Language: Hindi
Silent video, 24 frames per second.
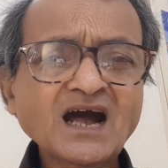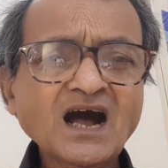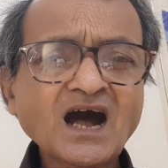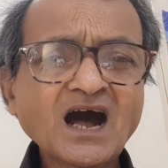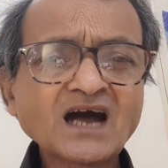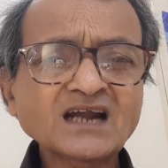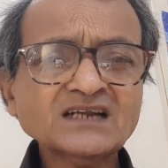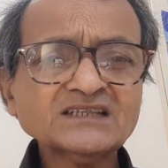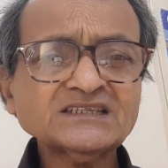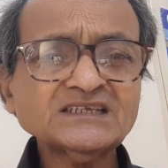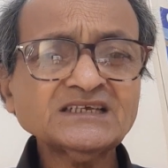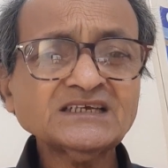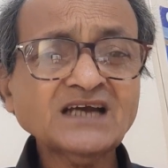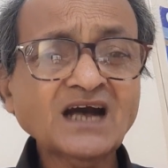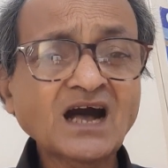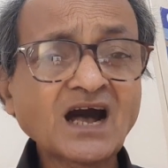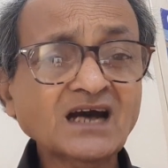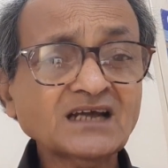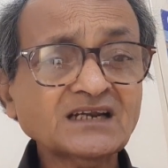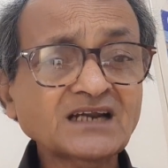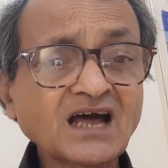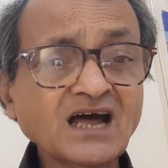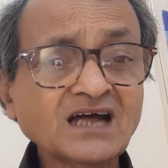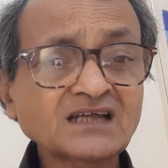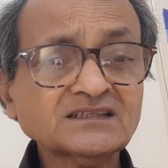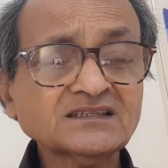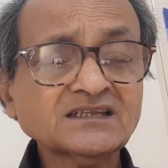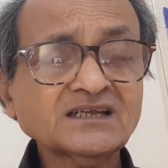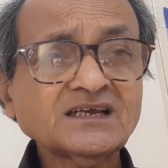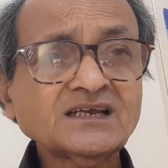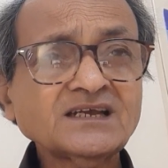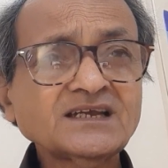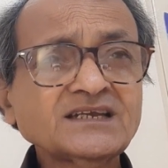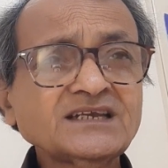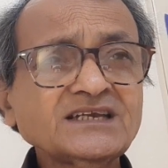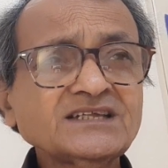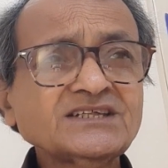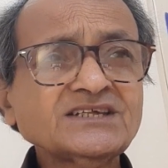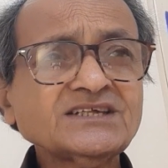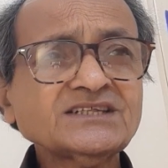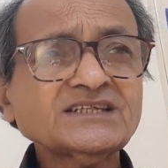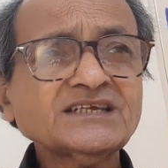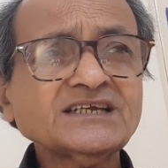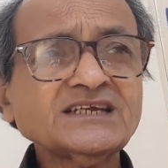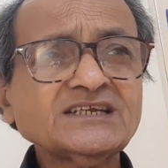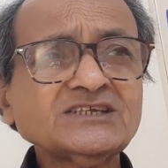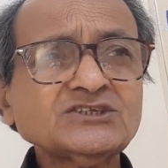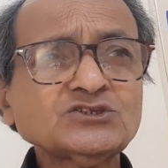आर्थिक हालात किसी
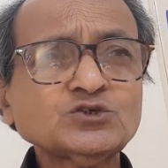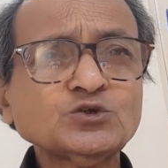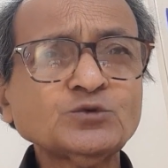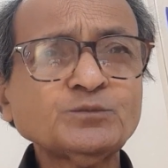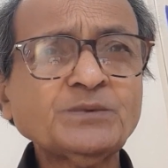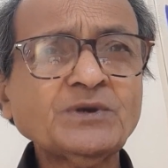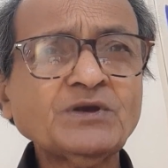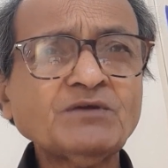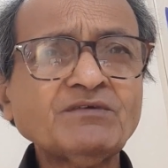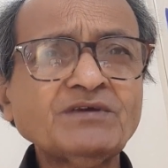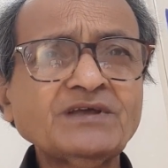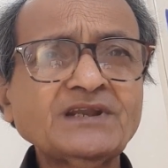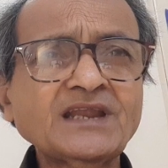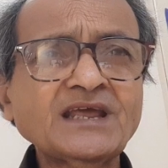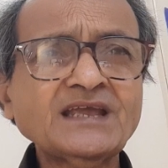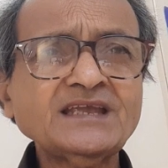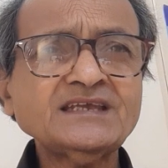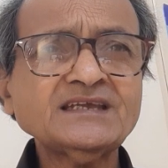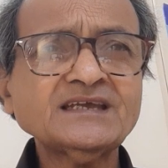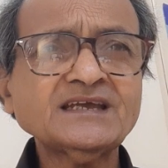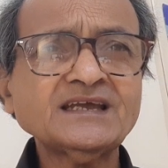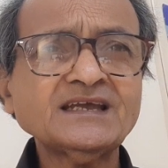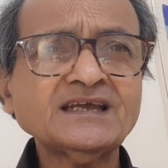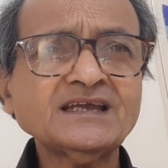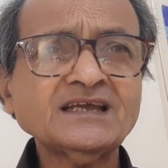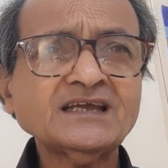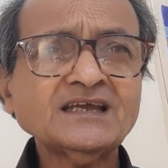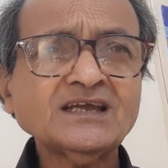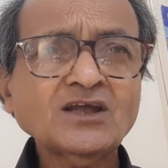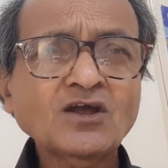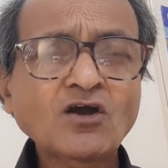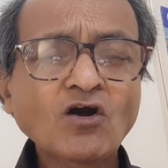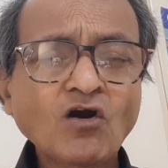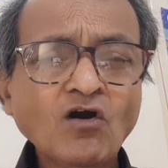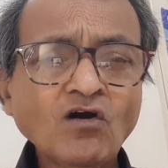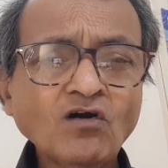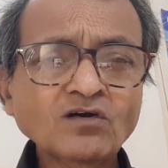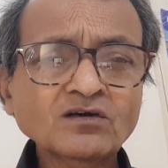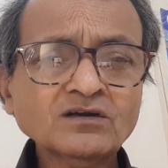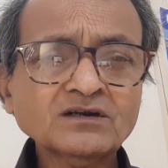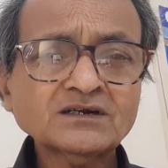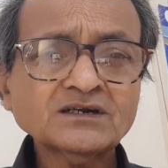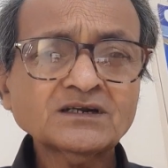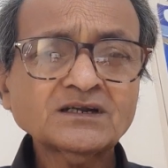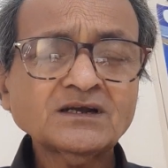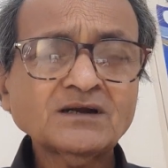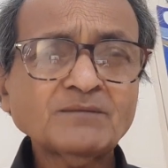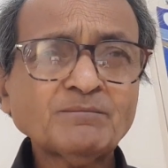से छुपे हुए नहीं हैं और
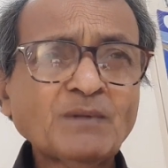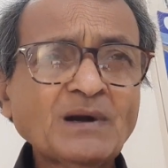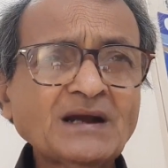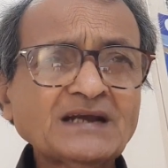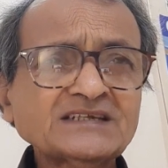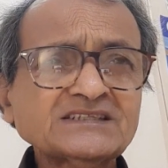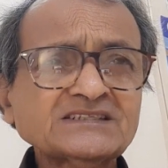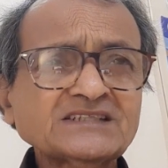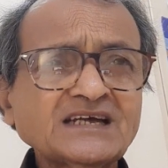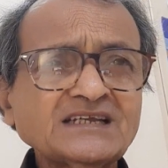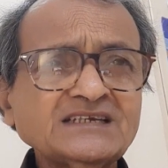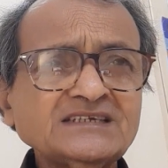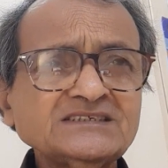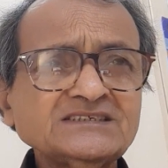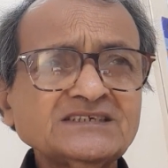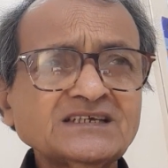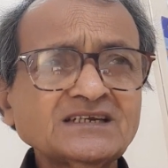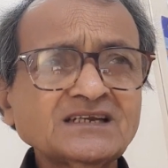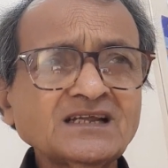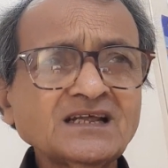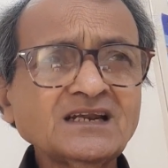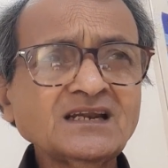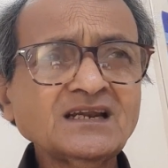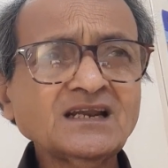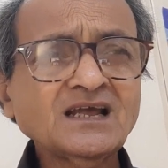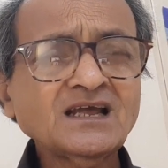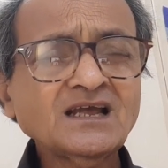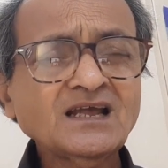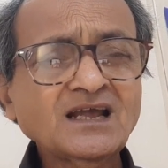पाकिस्तानी जनरल